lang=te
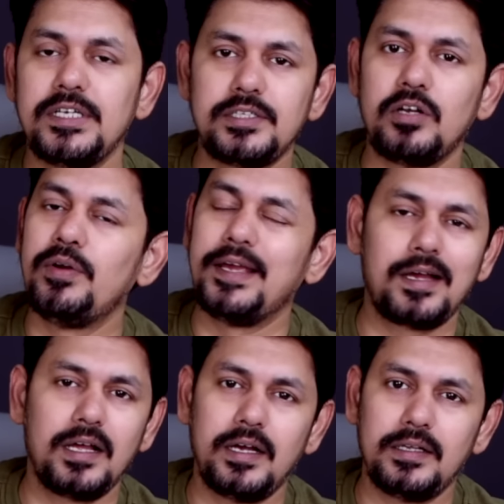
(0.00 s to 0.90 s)
చేశారు
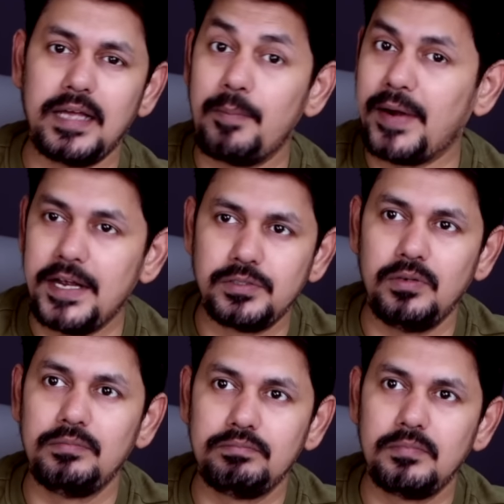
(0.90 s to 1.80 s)
ఇంకా దాని ప్రైజు
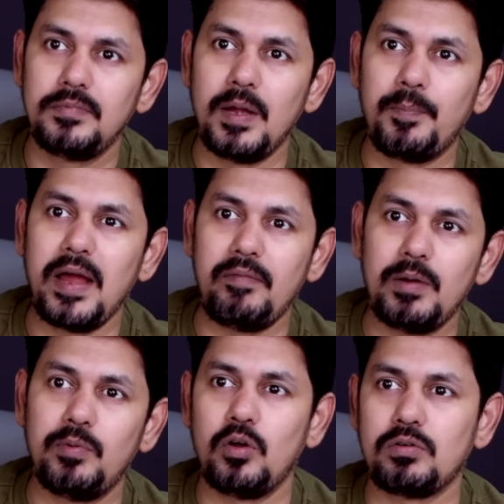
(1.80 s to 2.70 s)
ఎప్పుడు
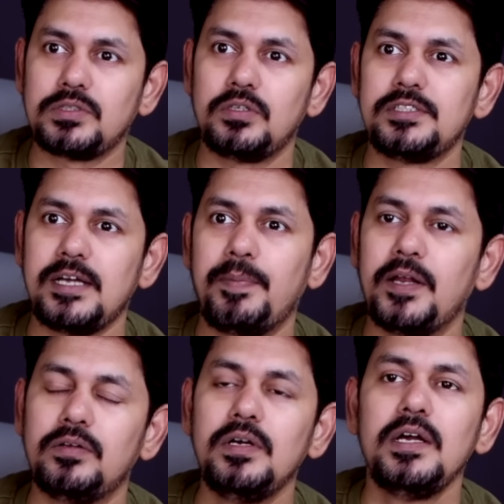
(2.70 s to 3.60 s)
అవైలబుల్లోకి వస్తుందో
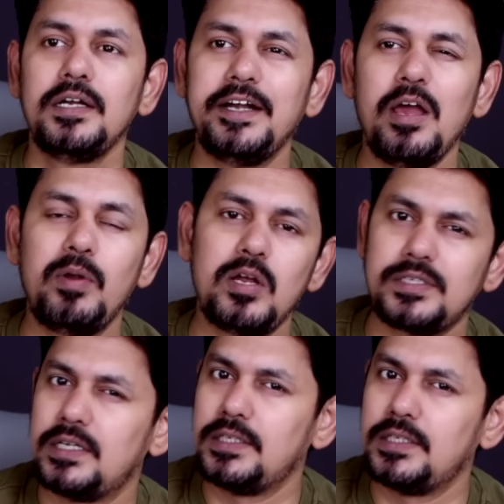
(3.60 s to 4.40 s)
చెప్పలేదు టీడబ్ల్యూఎస్ని